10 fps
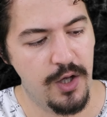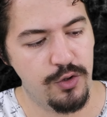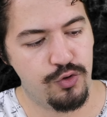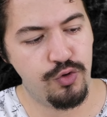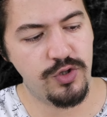
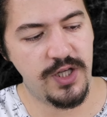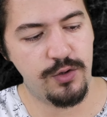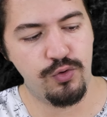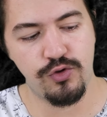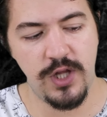
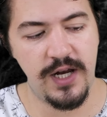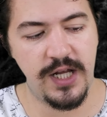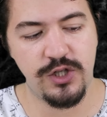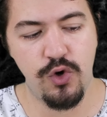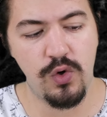Şuradaki
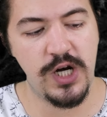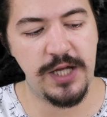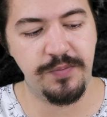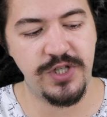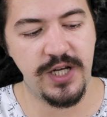tuşlarla çok
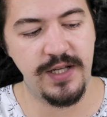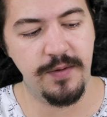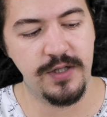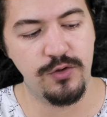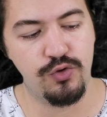rahat bir şekilde
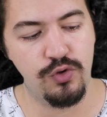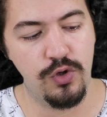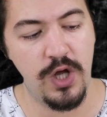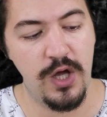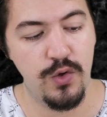bakın
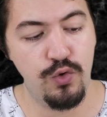şunu